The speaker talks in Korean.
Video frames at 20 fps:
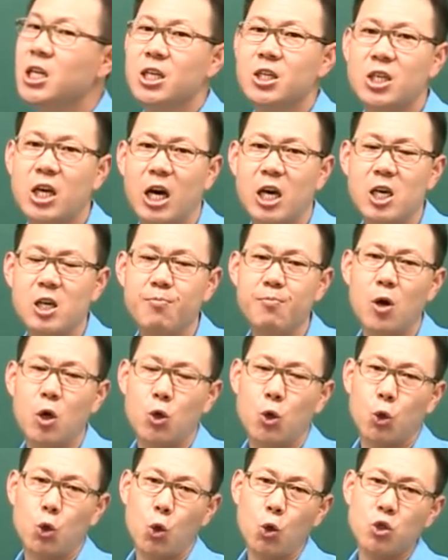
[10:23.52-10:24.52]
자, 이뭐
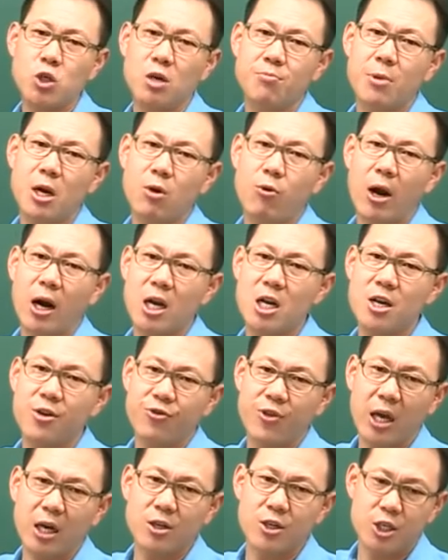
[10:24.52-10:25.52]
요동정벌과
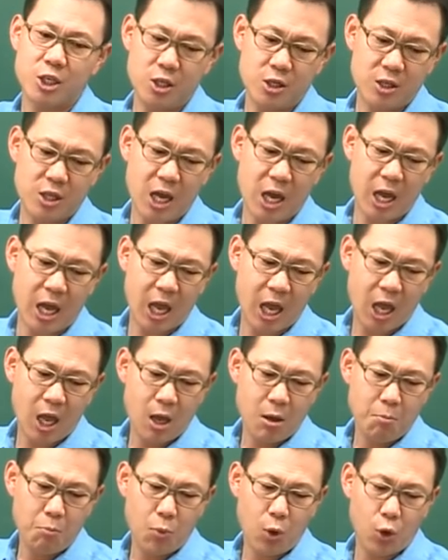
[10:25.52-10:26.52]
관련된 것인데,
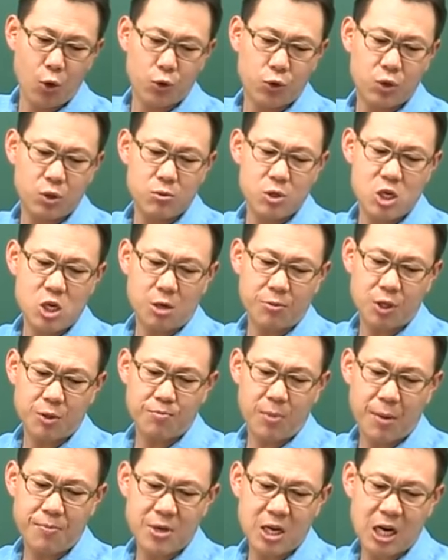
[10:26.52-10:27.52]
뭐
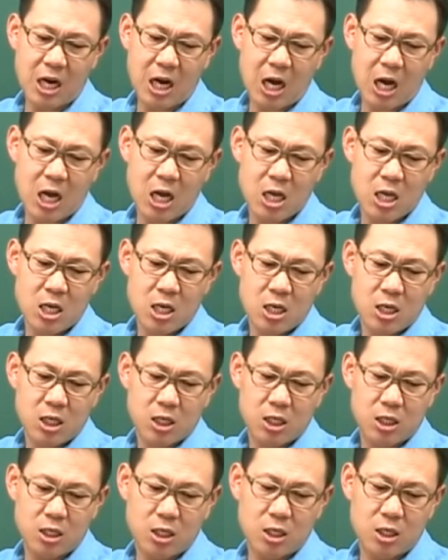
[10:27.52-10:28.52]
여러분 뭡니까?
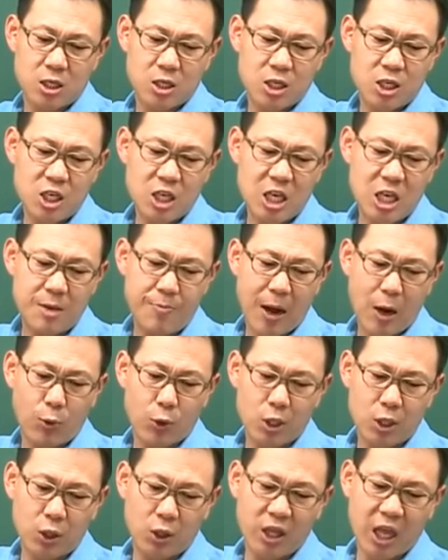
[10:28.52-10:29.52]
그
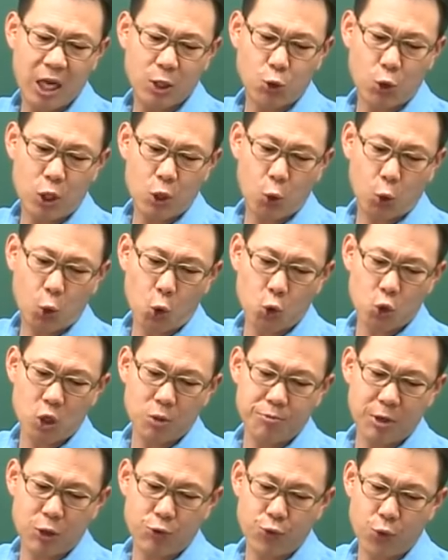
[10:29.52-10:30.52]
이방원은 태조의
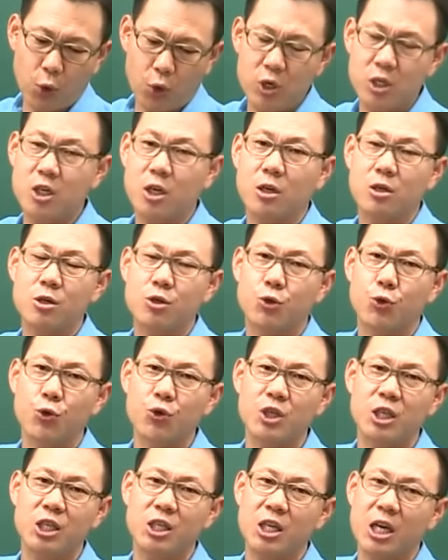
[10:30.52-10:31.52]
요동정벌 운동을 적극적으로
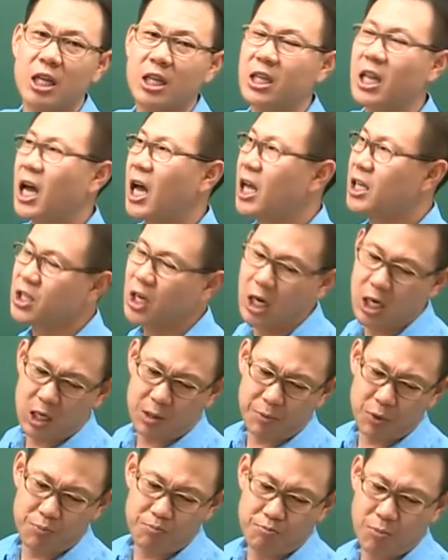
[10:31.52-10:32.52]
지지했다. 자,
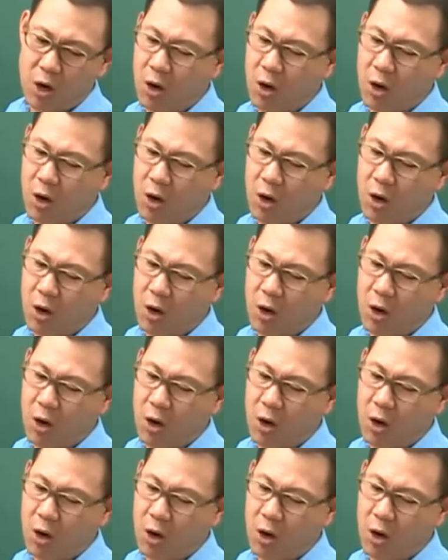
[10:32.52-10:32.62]
여러분